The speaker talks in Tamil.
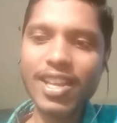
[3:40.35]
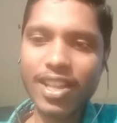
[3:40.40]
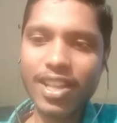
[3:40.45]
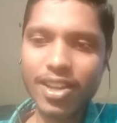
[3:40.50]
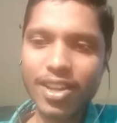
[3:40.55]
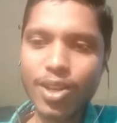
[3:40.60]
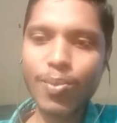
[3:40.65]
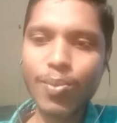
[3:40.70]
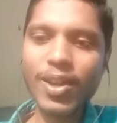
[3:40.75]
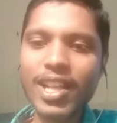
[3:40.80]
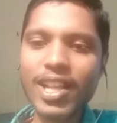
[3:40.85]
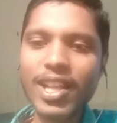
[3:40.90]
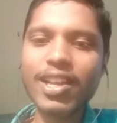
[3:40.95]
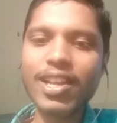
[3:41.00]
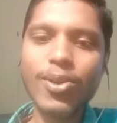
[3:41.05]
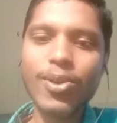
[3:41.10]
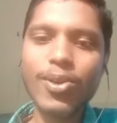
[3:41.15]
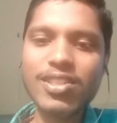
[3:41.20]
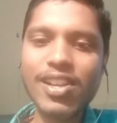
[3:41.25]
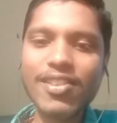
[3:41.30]
இன்னுமும் எனக்கு
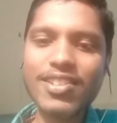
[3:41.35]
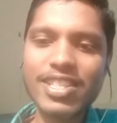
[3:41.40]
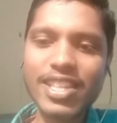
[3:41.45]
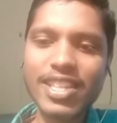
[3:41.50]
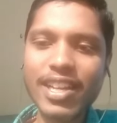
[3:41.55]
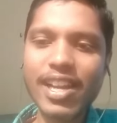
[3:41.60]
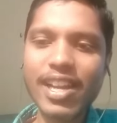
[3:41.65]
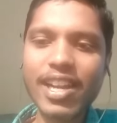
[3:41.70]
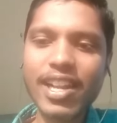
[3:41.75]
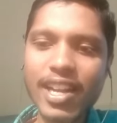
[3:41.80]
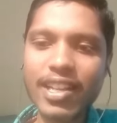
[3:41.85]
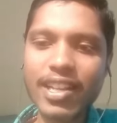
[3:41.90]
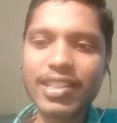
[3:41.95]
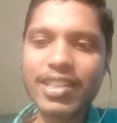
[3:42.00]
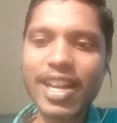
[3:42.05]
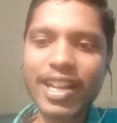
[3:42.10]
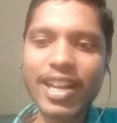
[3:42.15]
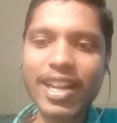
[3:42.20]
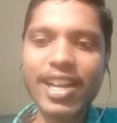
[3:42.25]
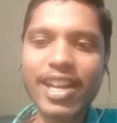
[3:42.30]
ஒரு சில விஷயங்கள்லாம் எனக்கு
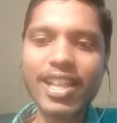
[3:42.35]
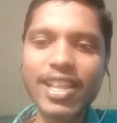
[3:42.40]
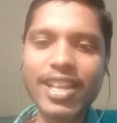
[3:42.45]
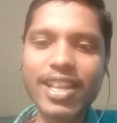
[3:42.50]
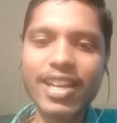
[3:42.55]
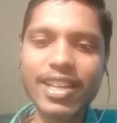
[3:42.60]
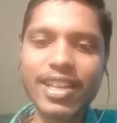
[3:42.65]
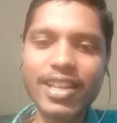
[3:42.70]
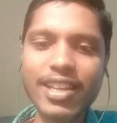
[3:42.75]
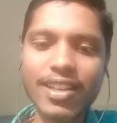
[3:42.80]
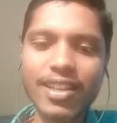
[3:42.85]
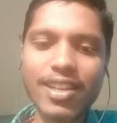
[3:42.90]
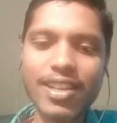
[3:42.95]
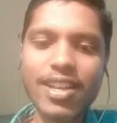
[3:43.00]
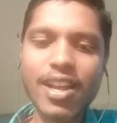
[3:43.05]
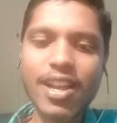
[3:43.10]
தடங்களாக தான் இருக்குது